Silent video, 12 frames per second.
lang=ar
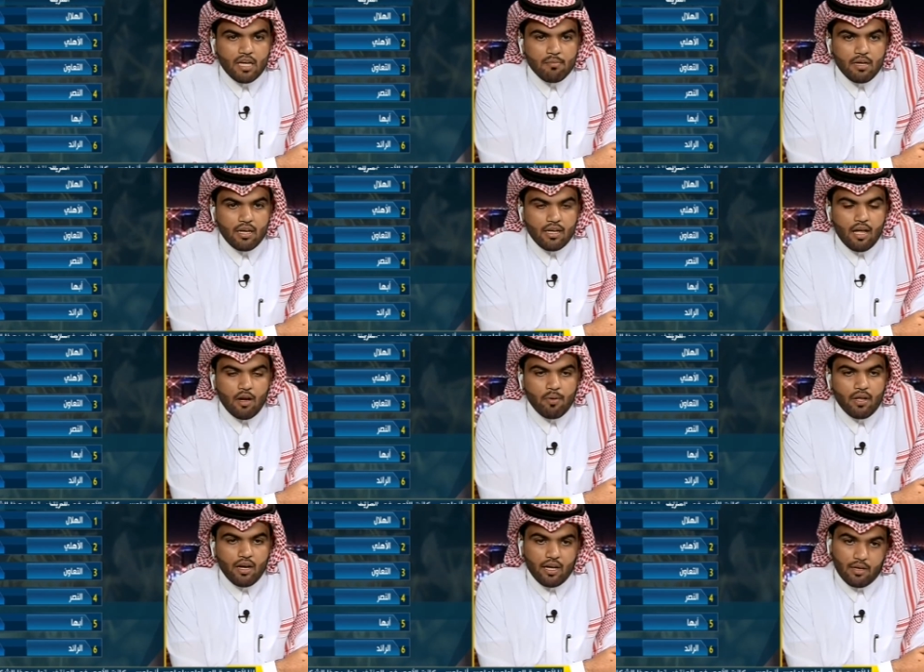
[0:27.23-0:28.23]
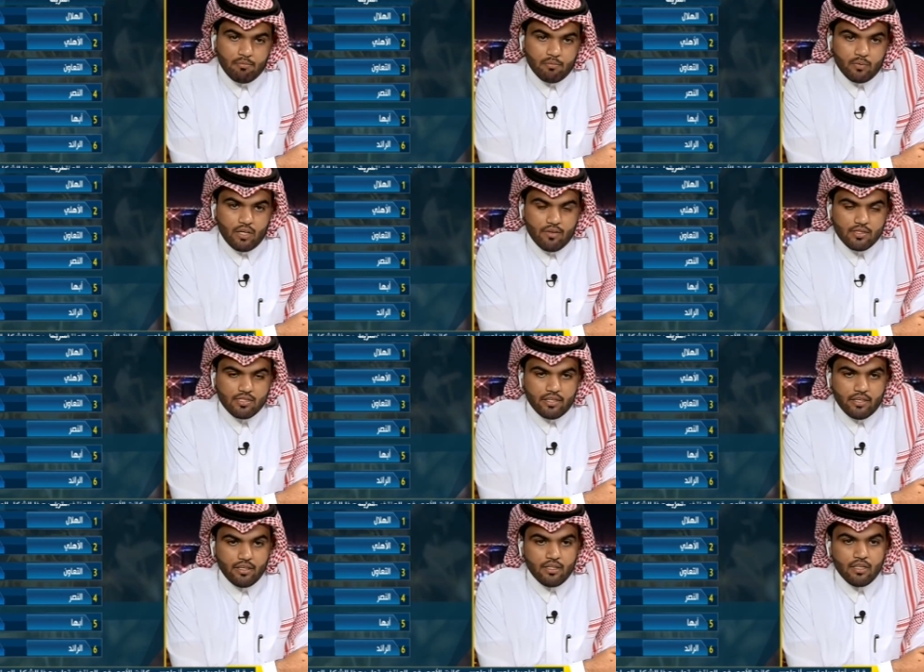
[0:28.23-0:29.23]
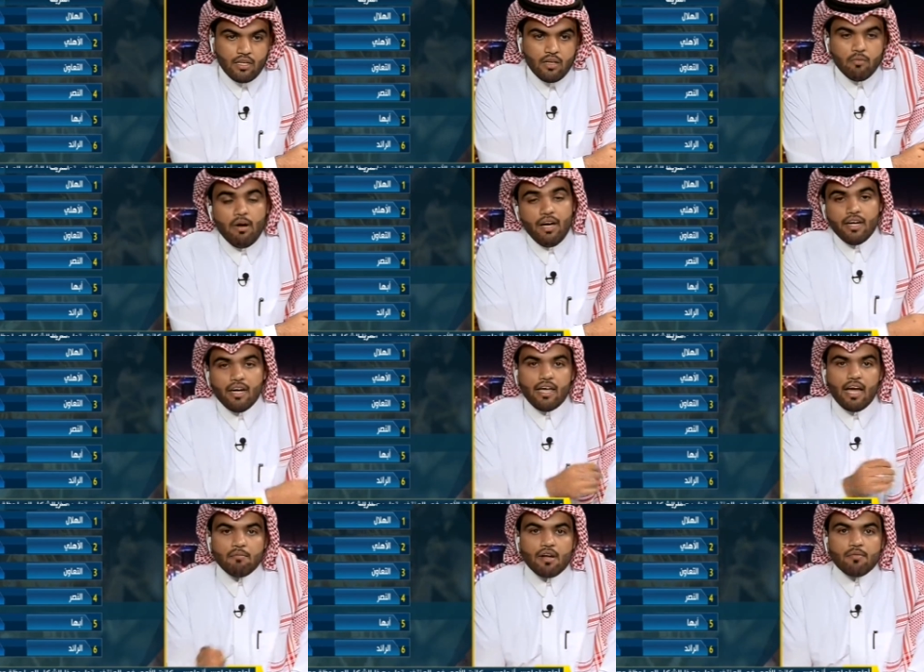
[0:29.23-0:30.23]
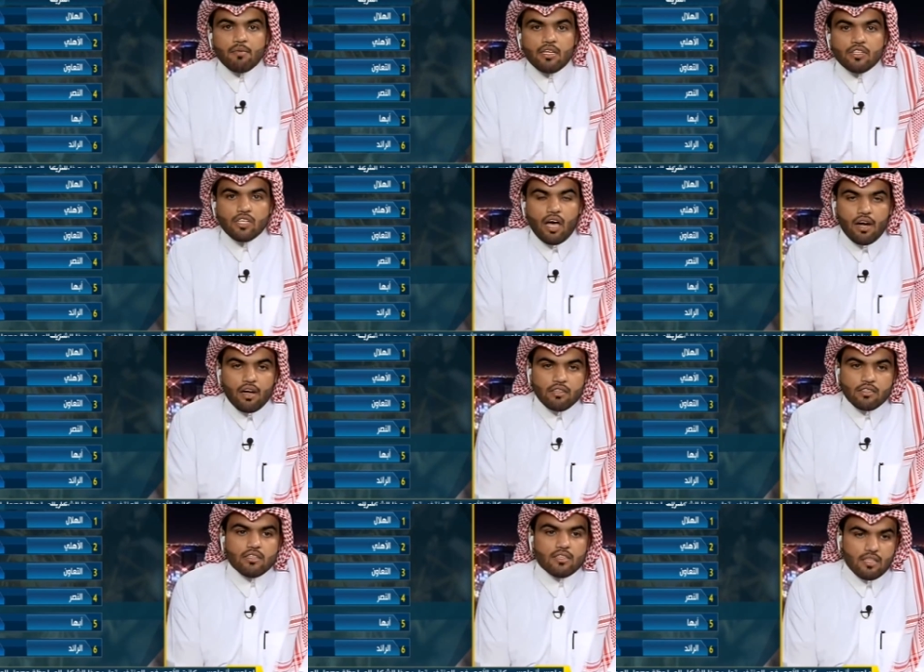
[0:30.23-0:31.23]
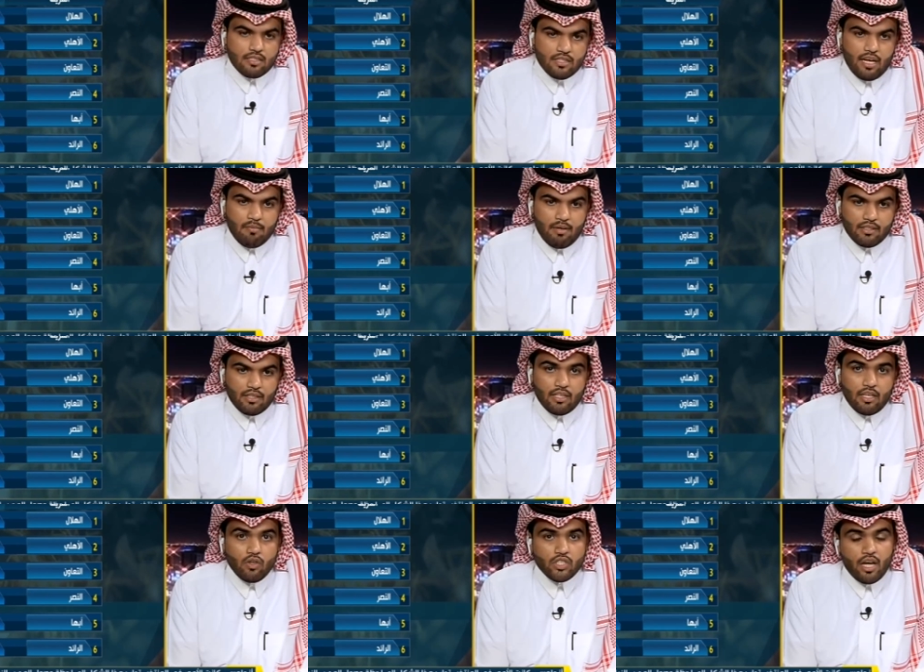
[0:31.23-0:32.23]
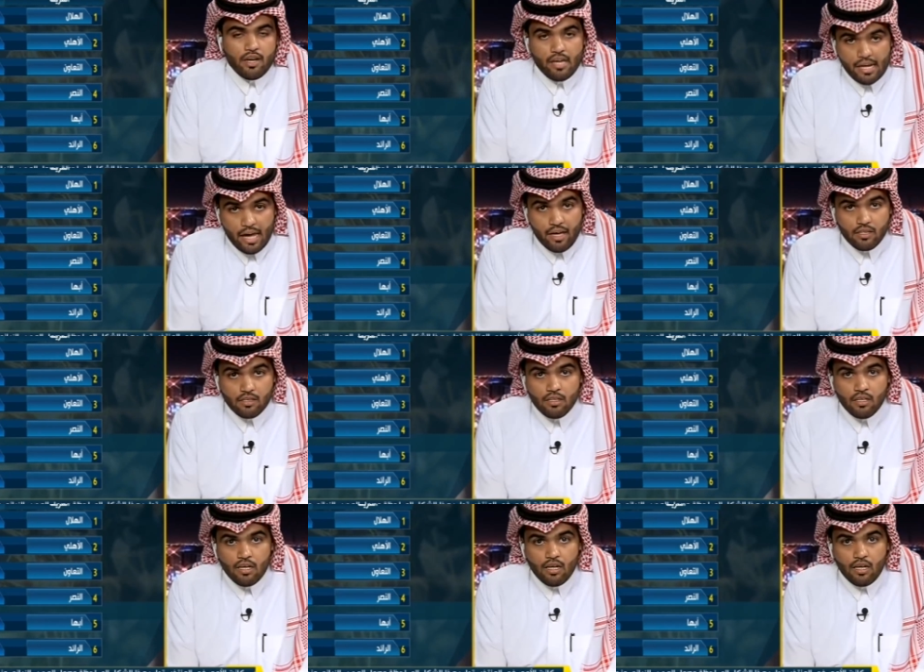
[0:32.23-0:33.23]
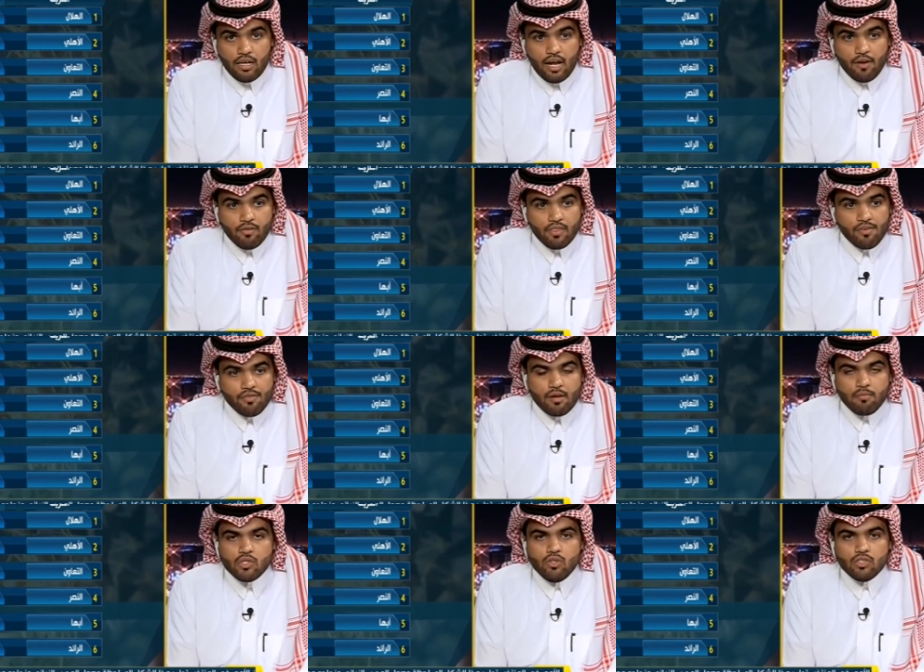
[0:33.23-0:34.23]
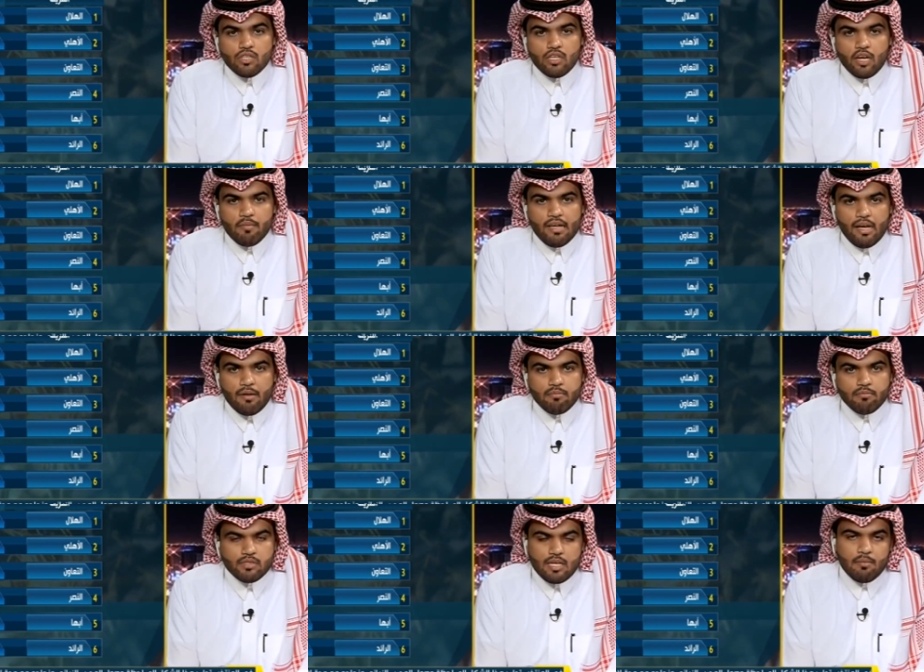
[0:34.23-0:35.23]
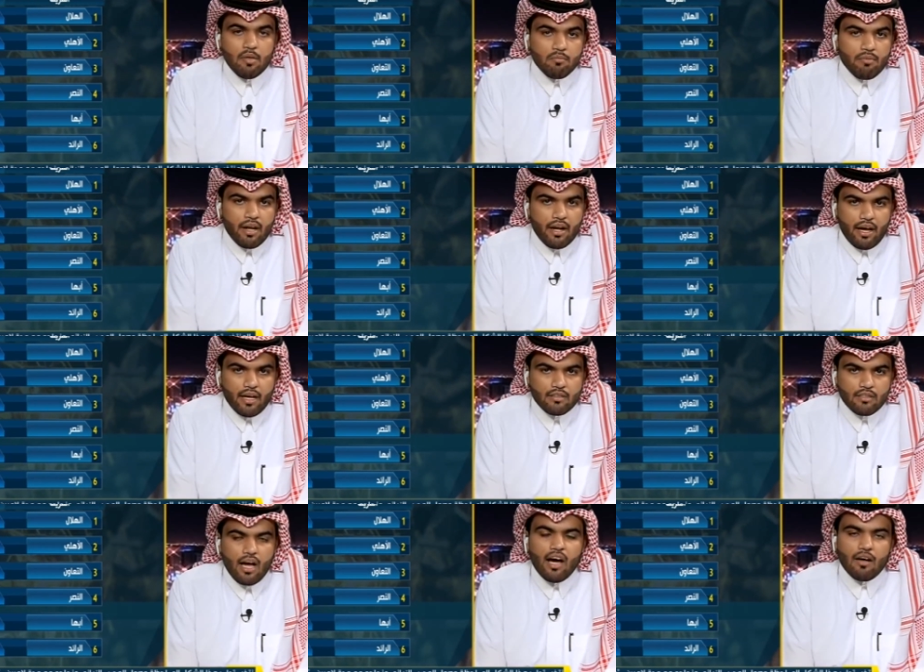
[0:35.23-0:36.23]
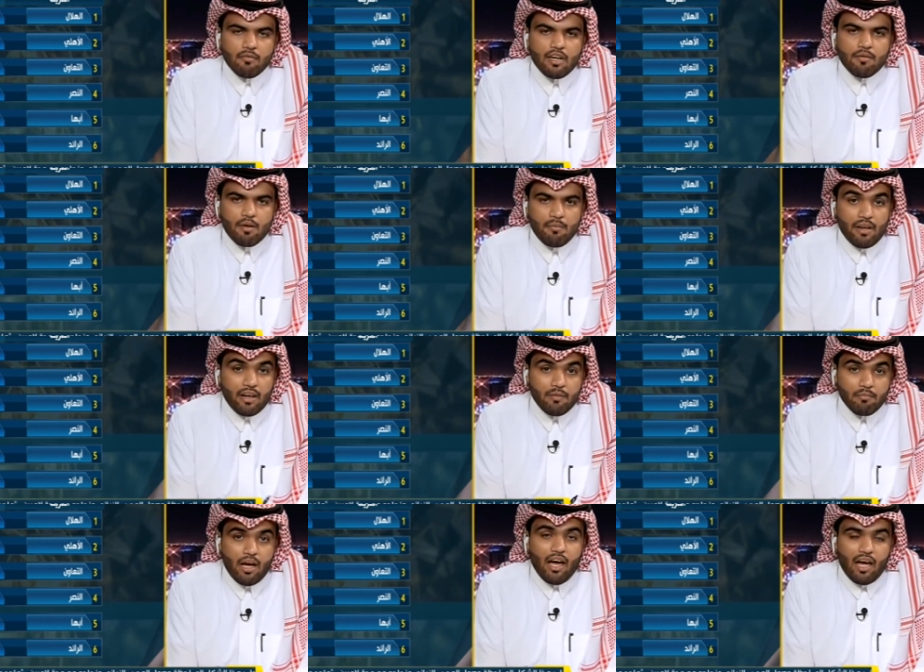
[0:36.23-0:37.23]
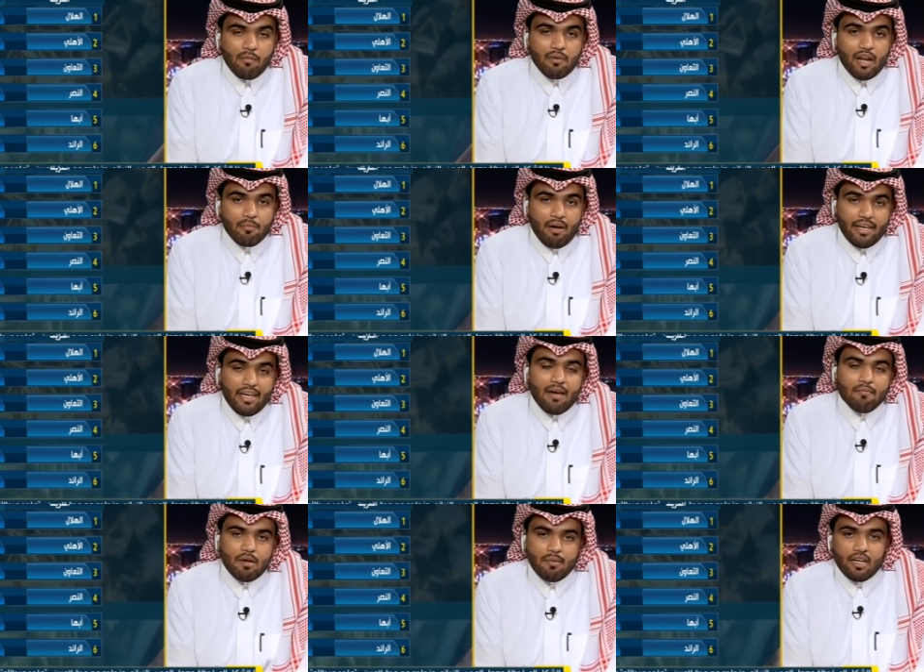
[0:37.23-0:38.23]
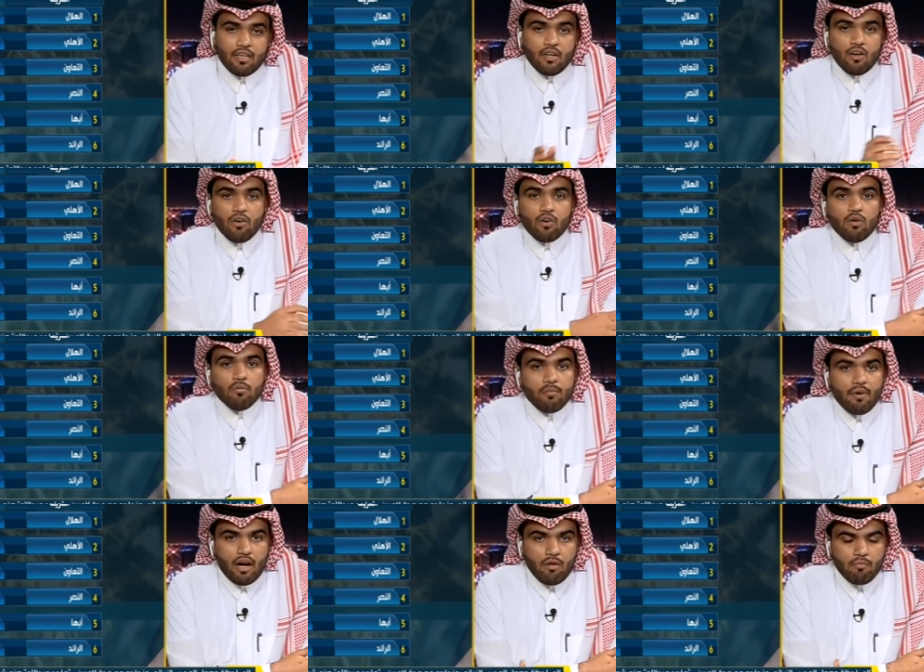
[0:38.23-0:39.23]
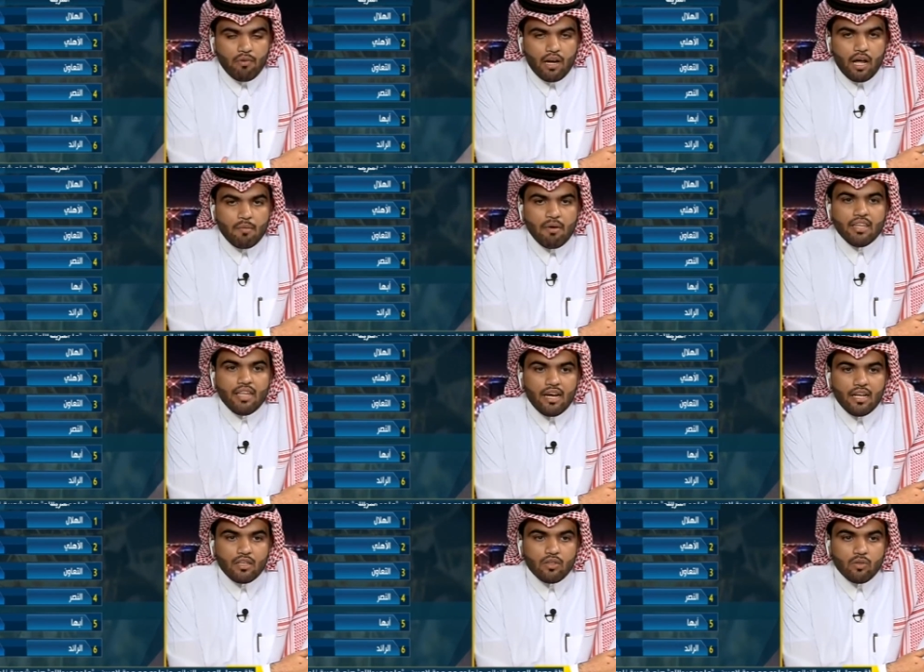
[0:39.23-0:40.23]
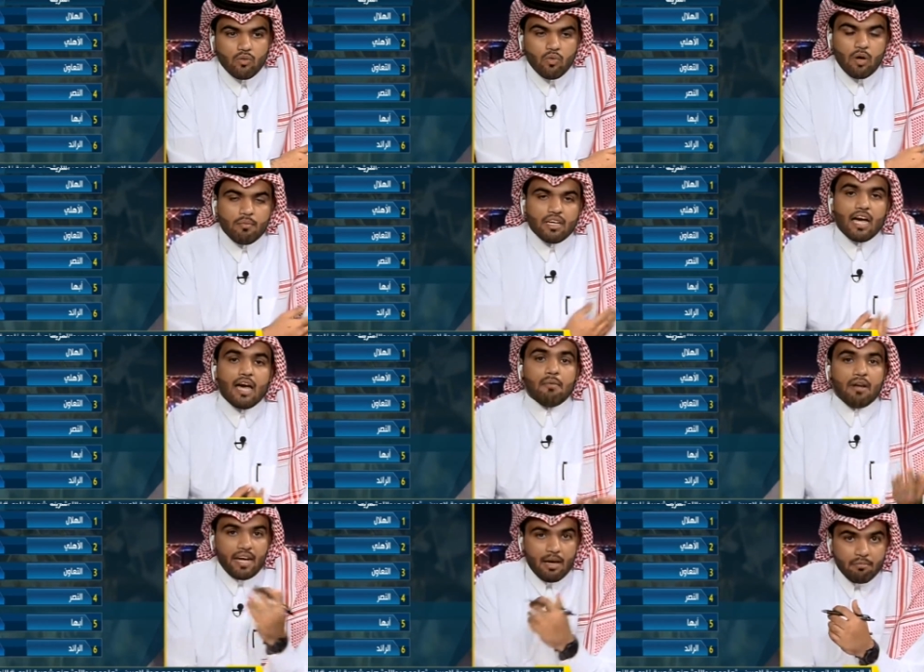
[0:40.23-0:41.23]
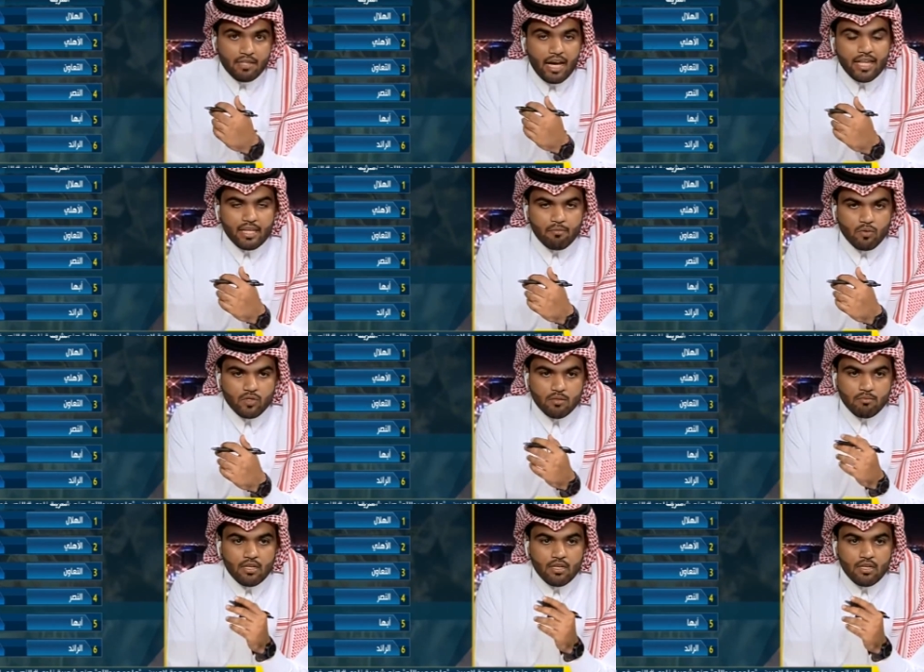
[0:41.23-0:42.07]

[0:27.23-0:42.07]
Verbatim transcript: بين الهلال وبين اقرب منافسينه مع ان الهلال مر بشهر جدا صعب اعتقد اللي هو شهر يناير الهلال في ظرف 25 يوم لعب سبع مباريات اقل من اربع اقل من اربع ايام ما بين كل مباراه ومباراه مع ذلك ومن قبل ان يبدا هذا الموسم